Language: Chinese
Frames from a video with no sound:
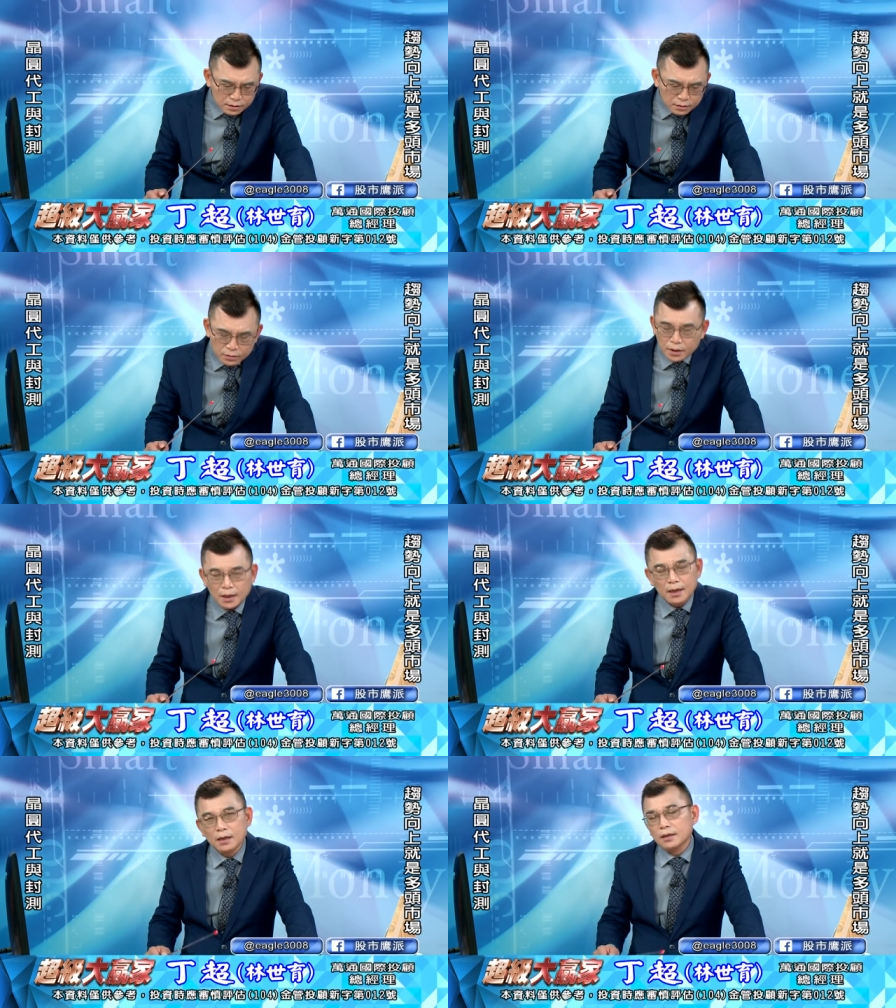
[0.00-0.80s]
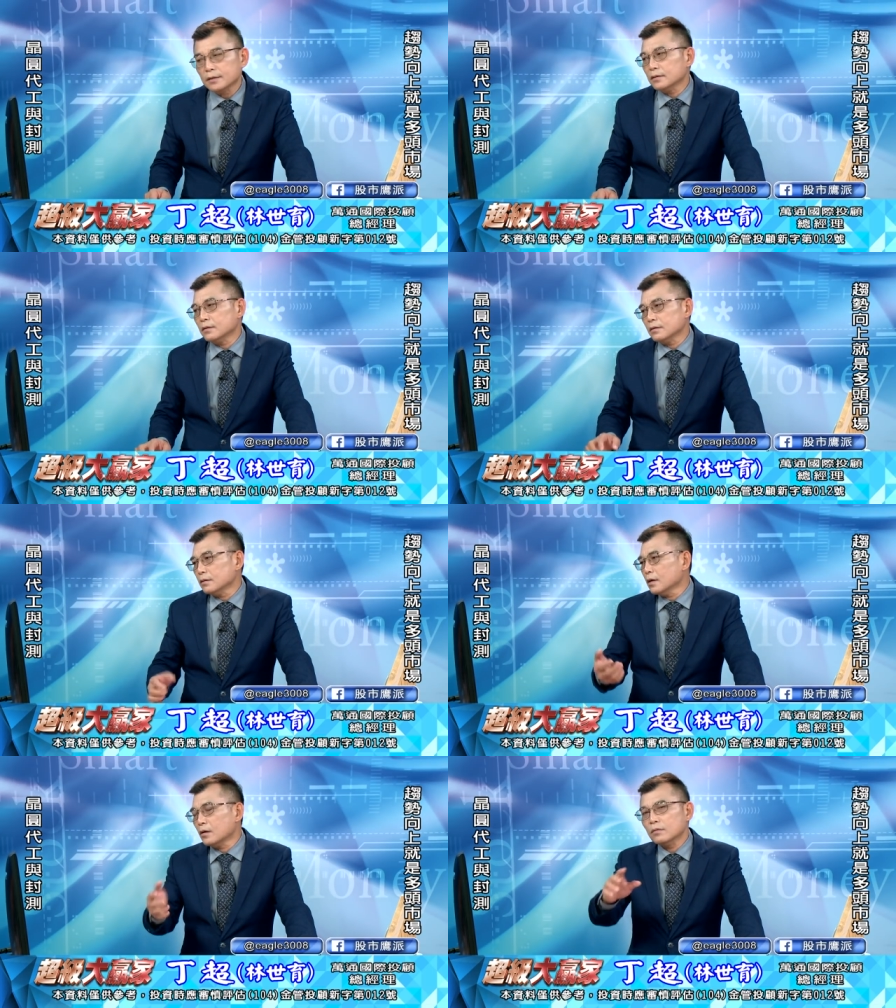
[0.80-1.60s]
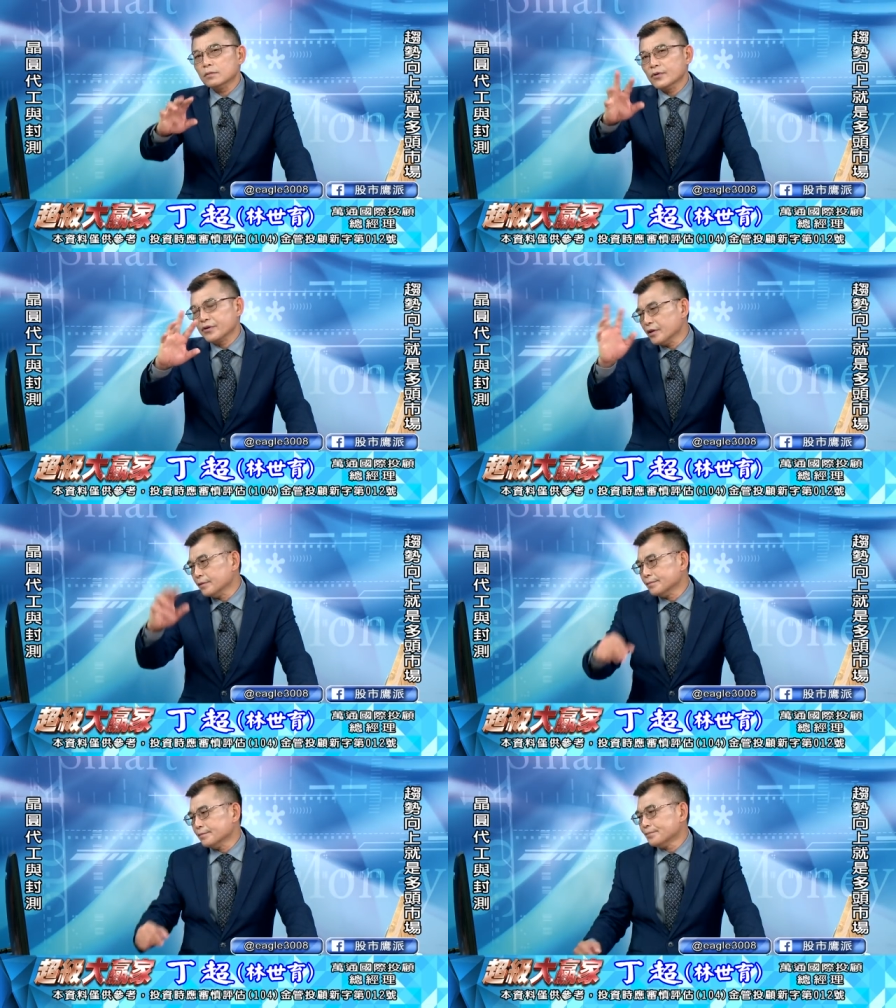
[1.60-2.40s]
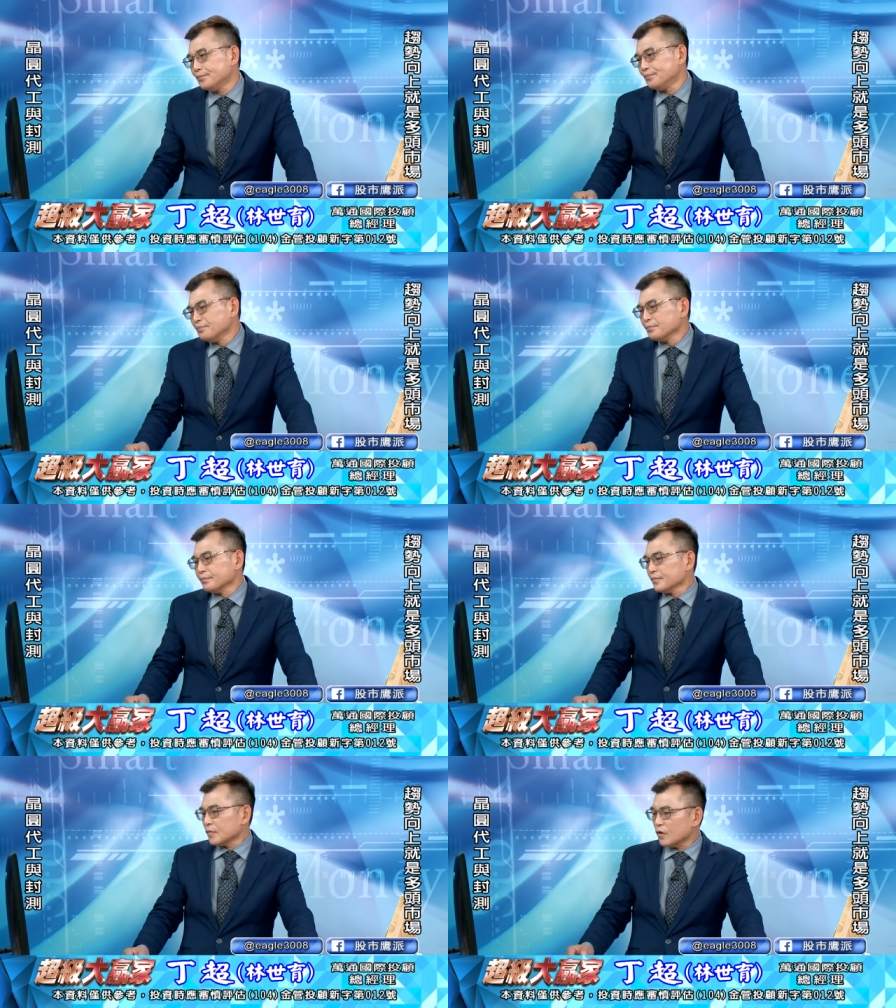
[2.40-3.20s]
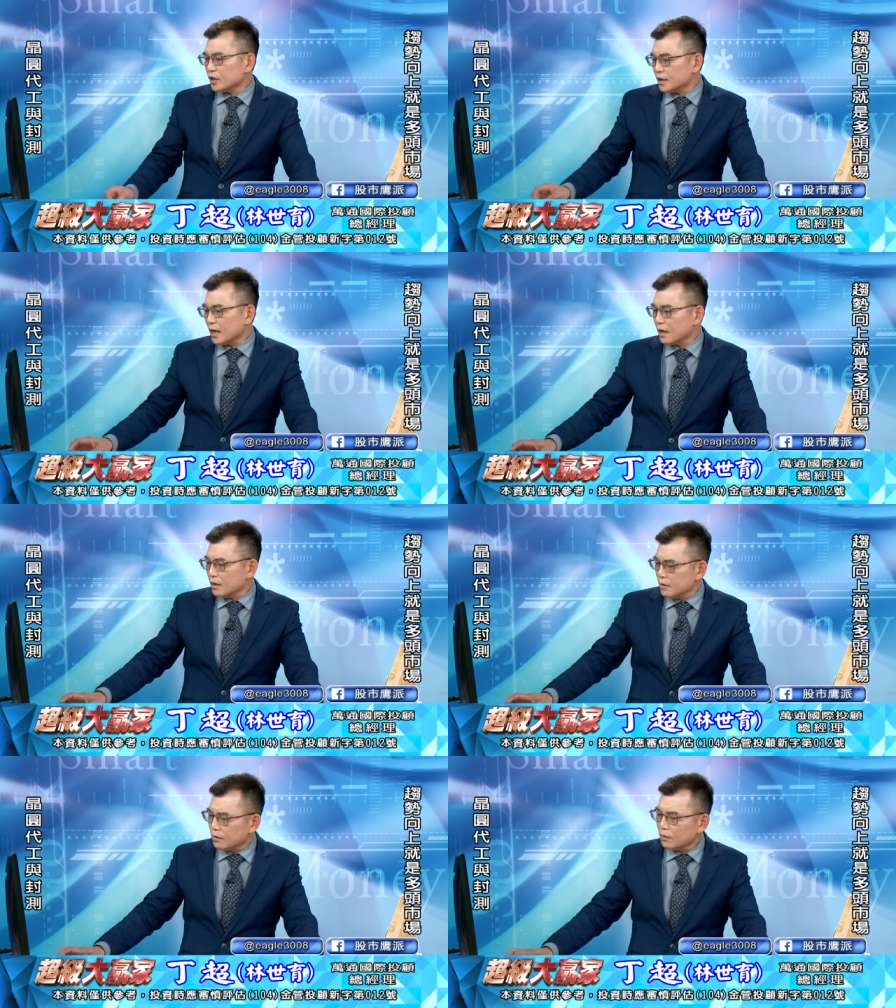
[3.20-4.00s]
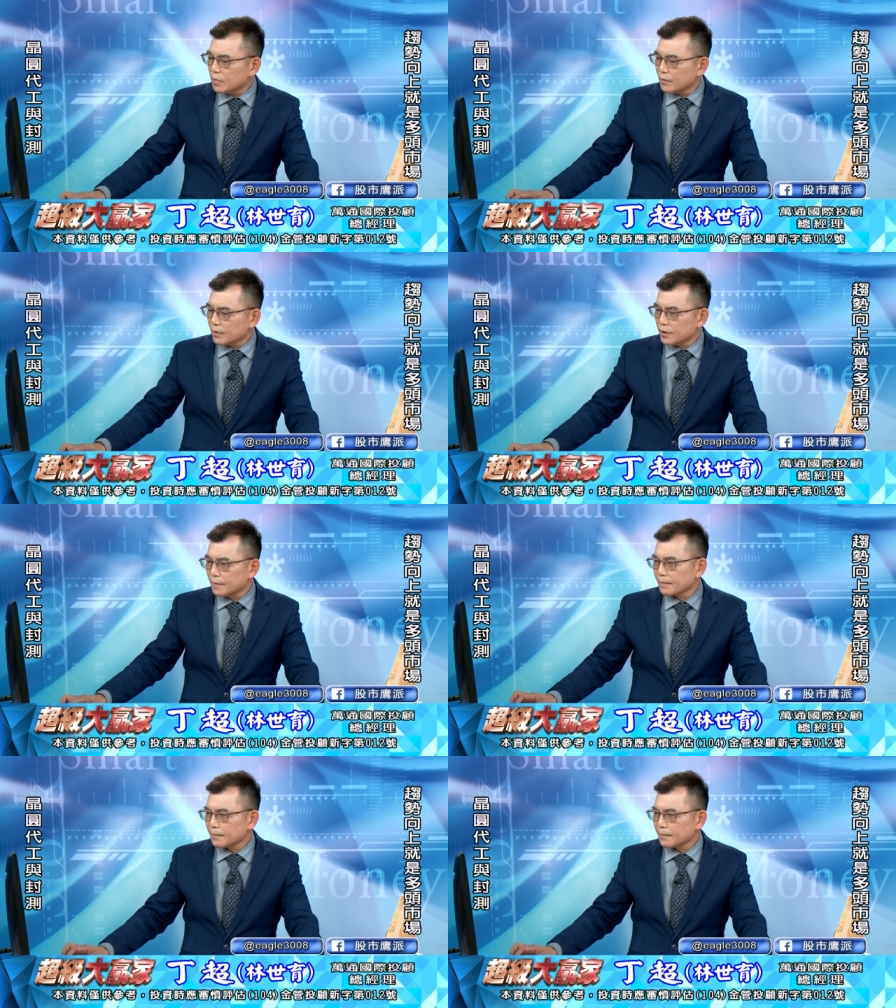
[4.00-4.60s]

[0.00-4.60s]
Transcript: 我安尼，你的股票没去，我就知道你的股票没去。